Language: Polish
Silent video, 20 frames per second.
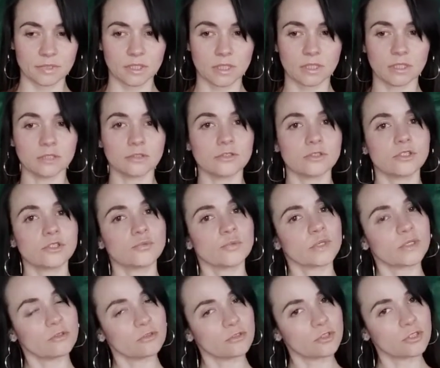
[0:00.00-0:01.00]
ale to jest też
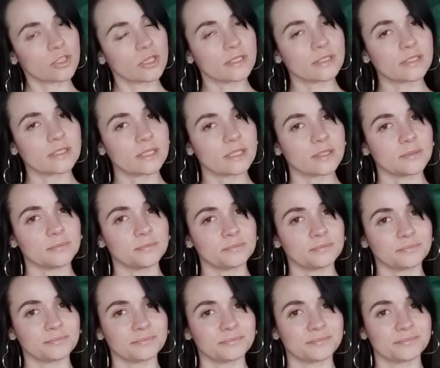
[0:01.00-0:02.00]
bardzo dziecięce,
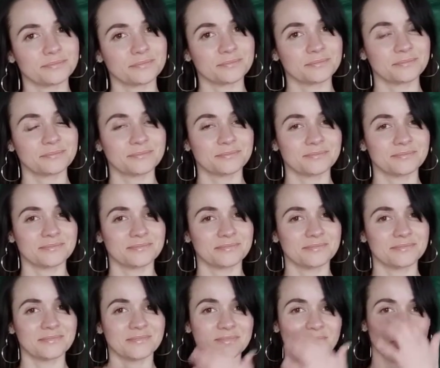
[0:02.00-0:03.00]

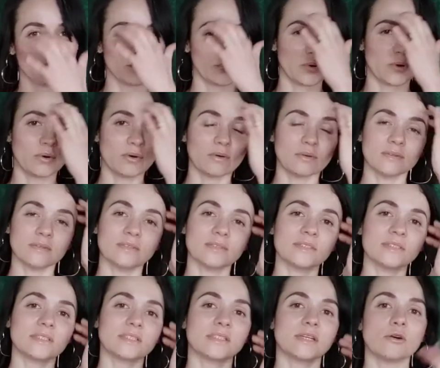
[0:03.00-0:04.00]
bo
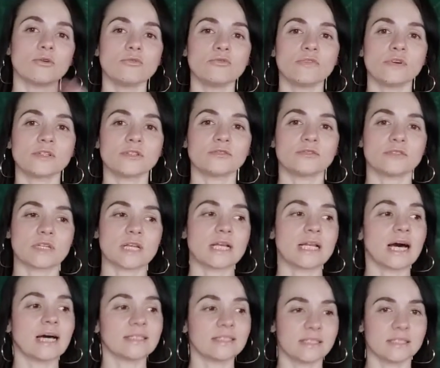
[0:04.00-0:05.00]
zaufać w
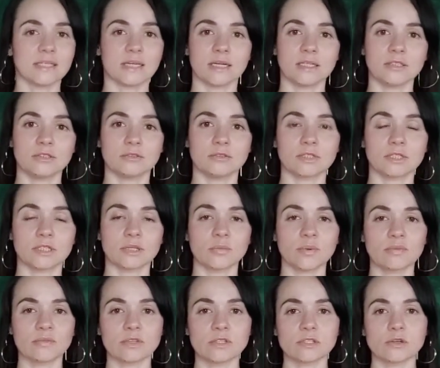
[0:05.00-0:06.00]
relacjach, to tak
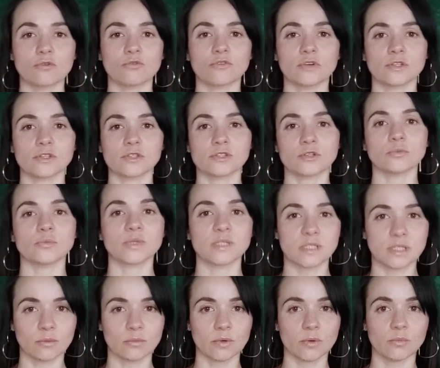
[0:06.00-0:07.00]
naprawdę zaufać sobie
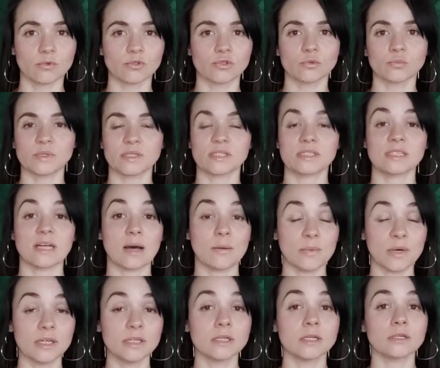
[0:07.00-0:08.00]
samemu, sobie
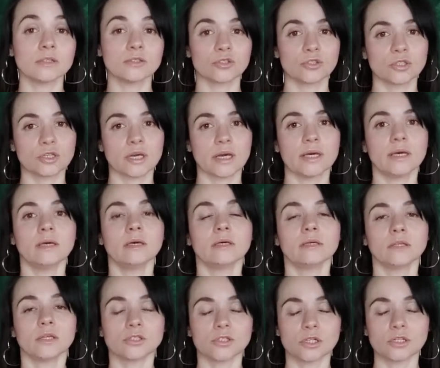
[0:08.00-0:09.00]
samej, że
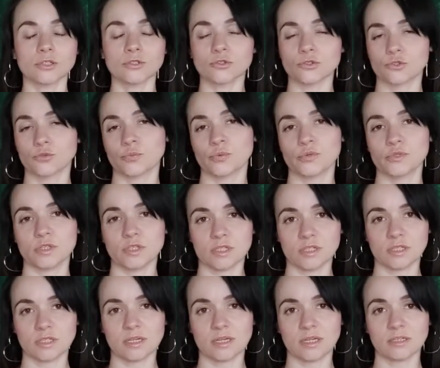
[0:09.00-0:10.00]
jeżeli coś pójdzie
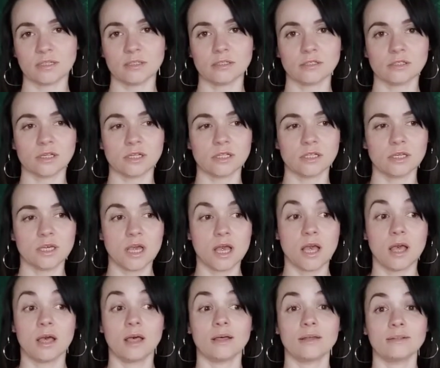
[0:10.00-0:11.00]
nie tak, jeżeli
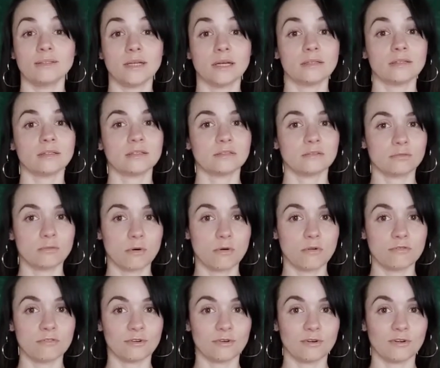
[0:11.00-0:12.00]
dane
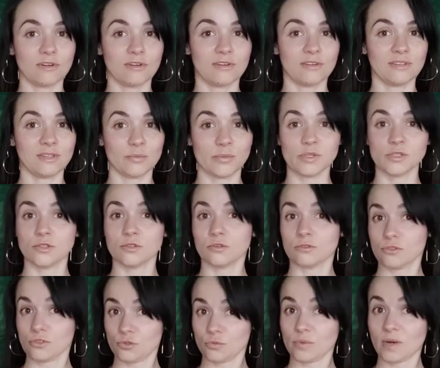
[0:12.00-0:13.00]
słowo nie będzie
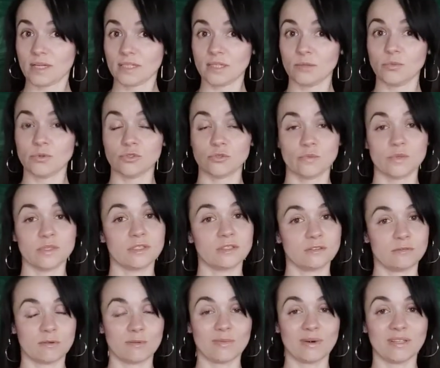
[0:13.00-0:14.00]
dotrzymane bądź będzie
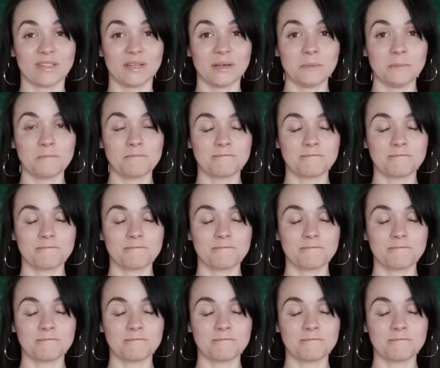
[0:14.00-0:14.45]
złamane,